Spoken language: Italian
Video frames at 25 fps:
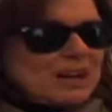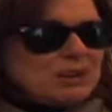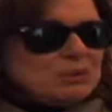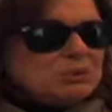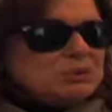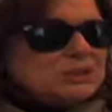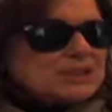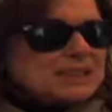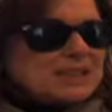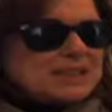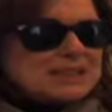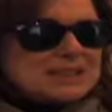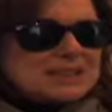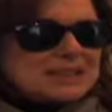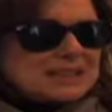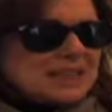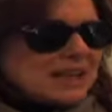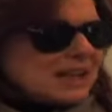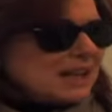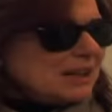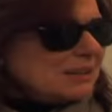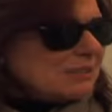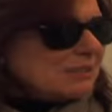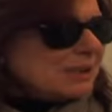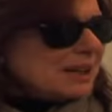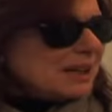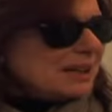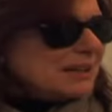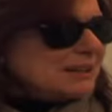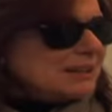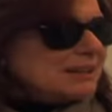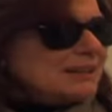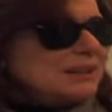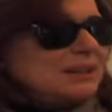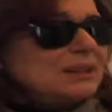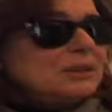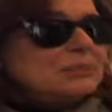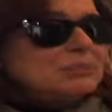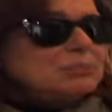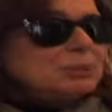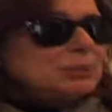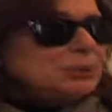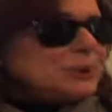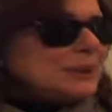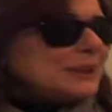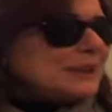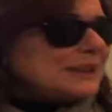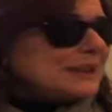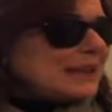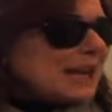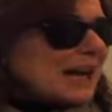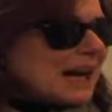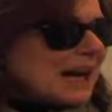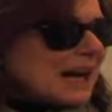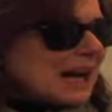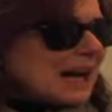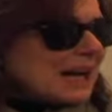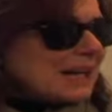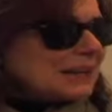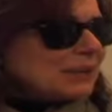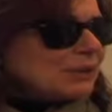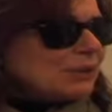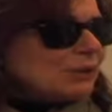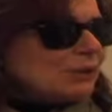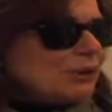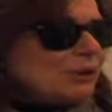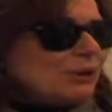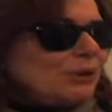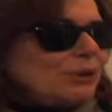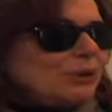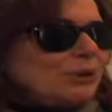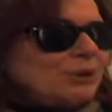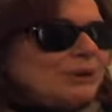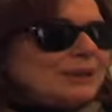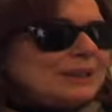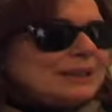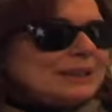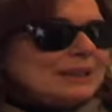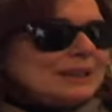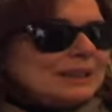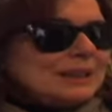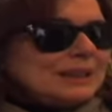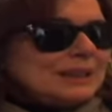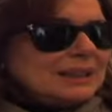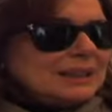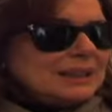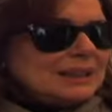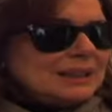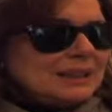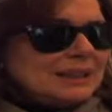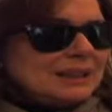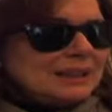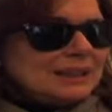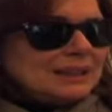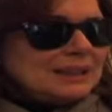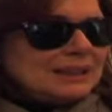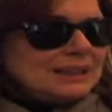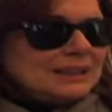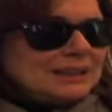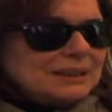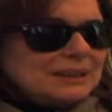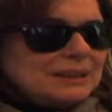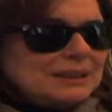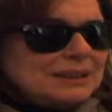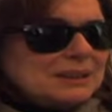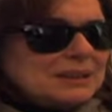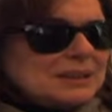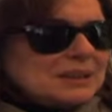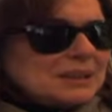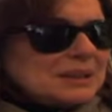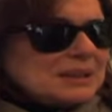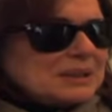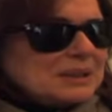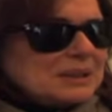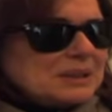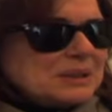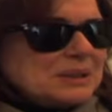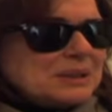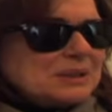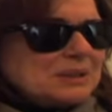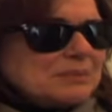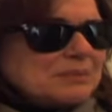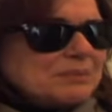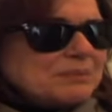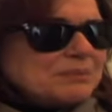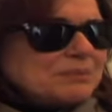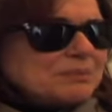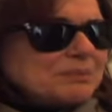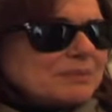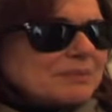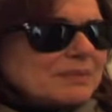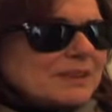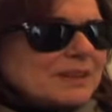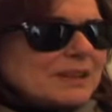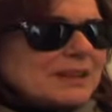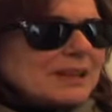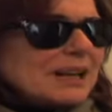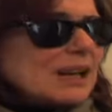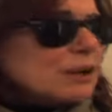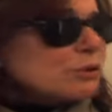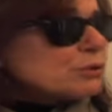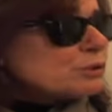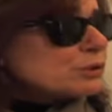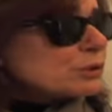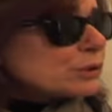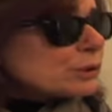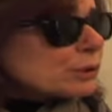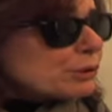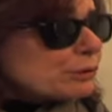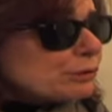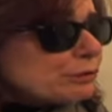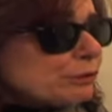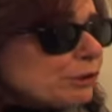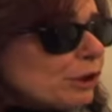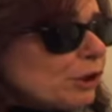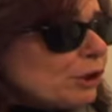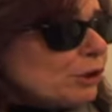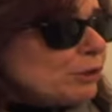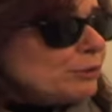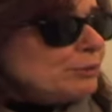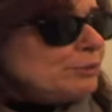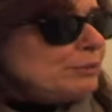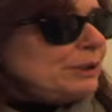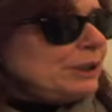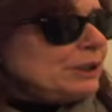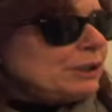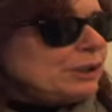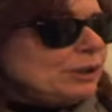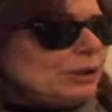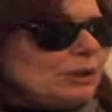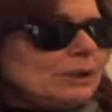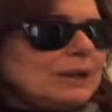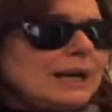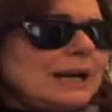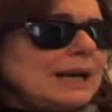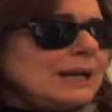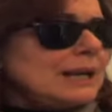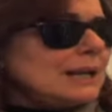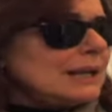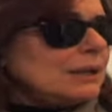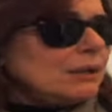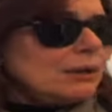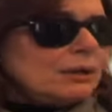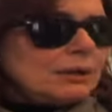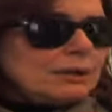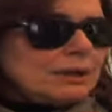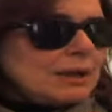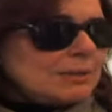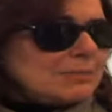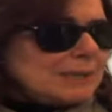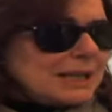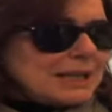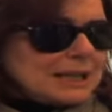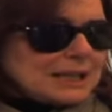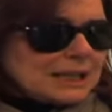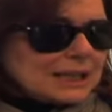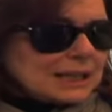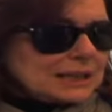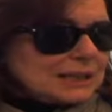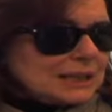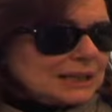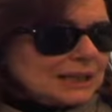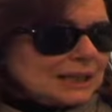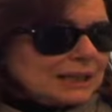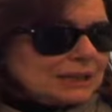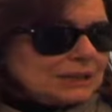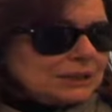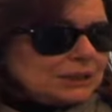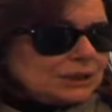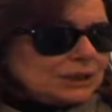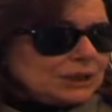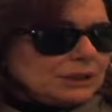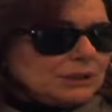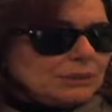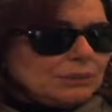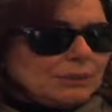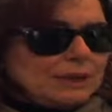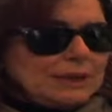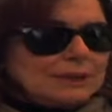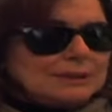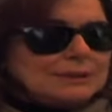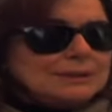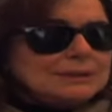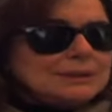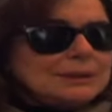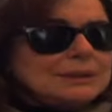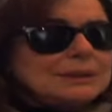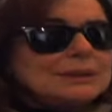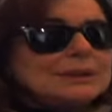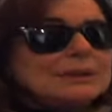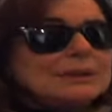a un sistema puritano, eh, ehm, claustrofobico, che erano l'America degli anni 50.